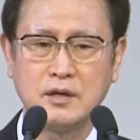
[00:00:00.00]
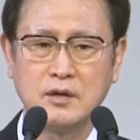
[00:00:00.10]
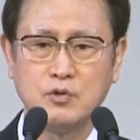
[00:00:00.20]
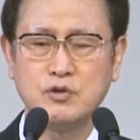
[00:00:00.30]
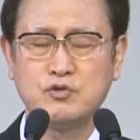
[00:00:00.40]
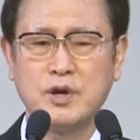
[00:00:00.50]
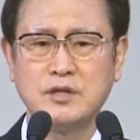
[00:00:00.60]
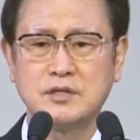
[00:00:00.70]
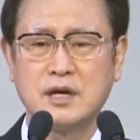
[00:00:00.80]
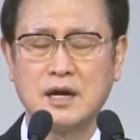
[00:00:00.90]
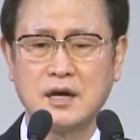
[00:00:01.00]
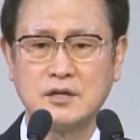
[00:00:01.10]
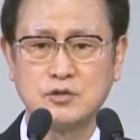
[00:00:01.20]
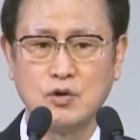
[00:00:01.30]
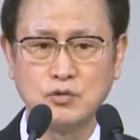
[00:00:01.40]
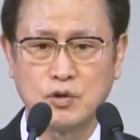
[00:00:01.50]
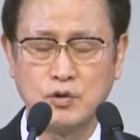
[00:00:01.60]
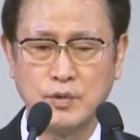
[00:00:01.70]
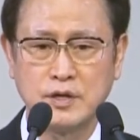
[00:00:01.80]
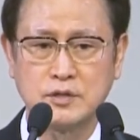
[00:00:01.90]
우리 주위에 있는 사랑하는
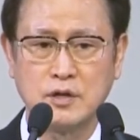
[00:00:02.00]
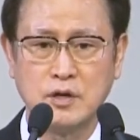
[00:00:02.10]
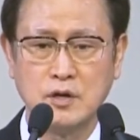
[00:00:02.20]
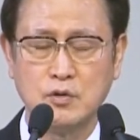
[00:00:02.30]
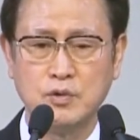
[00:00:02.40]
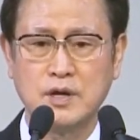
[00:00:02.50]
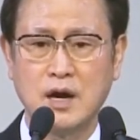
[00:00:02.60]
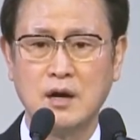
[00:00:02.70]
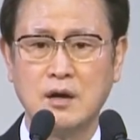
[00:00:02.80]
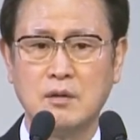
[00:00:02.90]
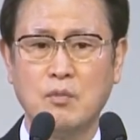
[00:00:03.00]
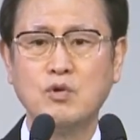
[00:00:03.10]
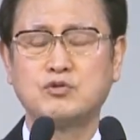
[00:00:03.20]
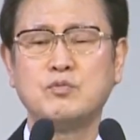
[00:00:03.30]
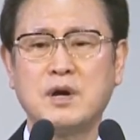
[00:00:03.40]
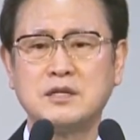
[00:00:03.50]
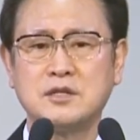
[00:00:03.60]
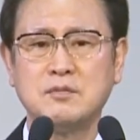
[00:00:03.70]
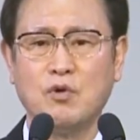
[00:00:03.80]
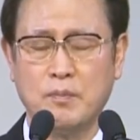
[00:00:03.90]
성도를 위해서 우리가
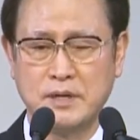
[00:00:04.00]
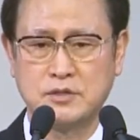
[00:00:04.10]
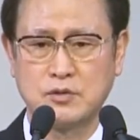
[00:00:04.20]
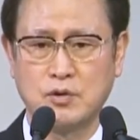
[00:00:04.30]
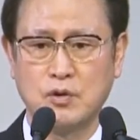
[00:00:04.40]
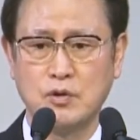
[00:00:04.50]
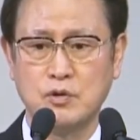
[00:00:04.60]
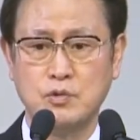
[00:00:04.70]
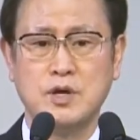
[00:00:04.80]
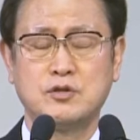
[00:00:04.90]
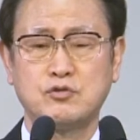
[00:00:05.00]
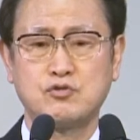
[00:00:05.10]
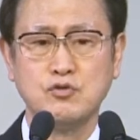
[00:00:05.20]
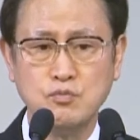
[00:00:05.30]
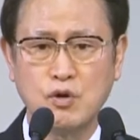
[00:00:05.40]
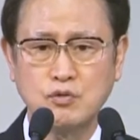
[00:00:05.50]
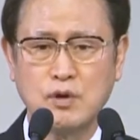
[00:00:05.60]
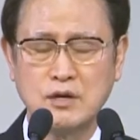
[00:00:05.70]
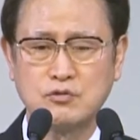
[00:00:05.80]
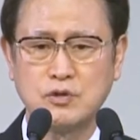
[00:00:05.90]
목숨까지는 못 바쳐도 위에서 중보기도
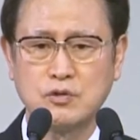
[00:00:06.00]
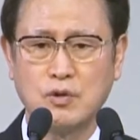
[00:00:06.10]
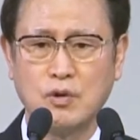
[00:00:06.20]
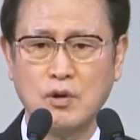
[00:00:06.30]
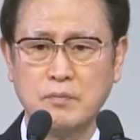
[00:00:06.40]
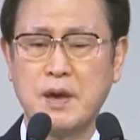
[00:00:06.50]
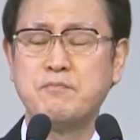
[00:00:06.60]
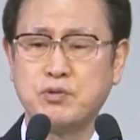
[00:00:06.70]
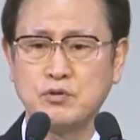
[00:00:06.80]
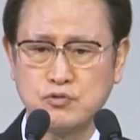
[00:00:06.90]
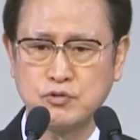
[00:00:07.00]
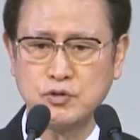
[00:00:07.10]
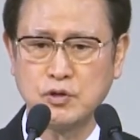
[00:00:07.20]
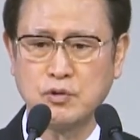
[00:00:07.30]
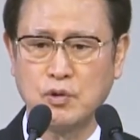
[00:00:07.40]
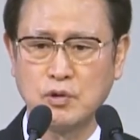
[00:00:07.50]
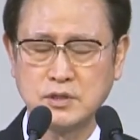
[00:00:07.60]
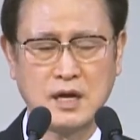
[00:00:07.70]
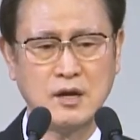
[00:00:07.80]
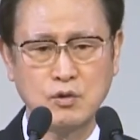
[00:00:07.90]
할 수 있고 베풀어 줄 수 있고
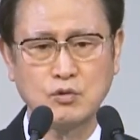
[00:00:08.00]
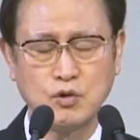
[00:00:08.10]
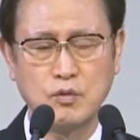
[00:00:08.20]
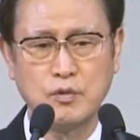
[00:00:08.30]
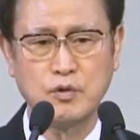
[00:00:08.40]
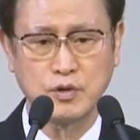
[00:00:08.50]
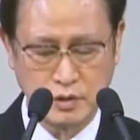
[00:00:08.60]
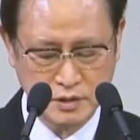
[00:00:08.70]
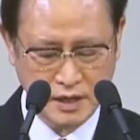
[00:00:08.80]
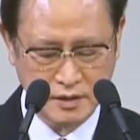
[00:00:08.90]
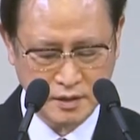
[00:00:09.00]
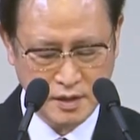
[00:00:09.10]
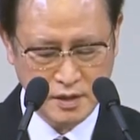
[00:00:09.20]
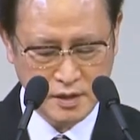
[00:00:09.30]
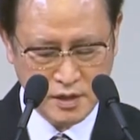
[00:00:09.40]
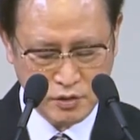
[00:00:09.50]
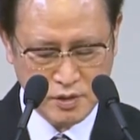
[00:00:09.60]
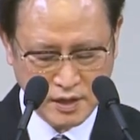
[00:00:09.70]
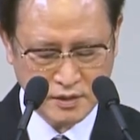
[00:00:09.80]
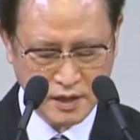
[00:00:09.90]
사랑으로 돌보고 격려하는 이
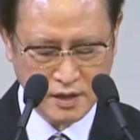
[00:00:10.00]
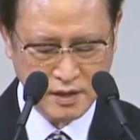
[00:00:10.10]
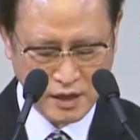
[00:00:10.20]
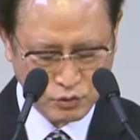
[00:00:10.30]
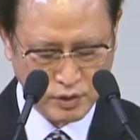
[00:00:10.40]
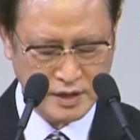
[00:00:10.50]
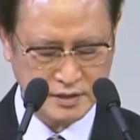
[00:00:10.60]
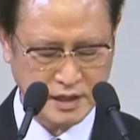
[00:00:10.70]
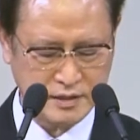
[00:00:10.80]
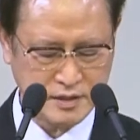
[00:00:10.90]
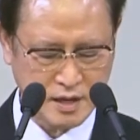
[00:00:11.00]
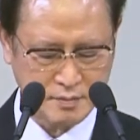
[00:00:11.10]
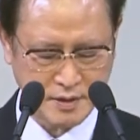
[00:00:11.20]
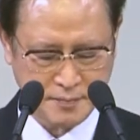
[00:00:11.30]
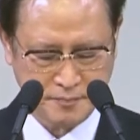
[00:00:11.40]
귀한 사랑을 할 수가 있지 않느냐 이 말이에요.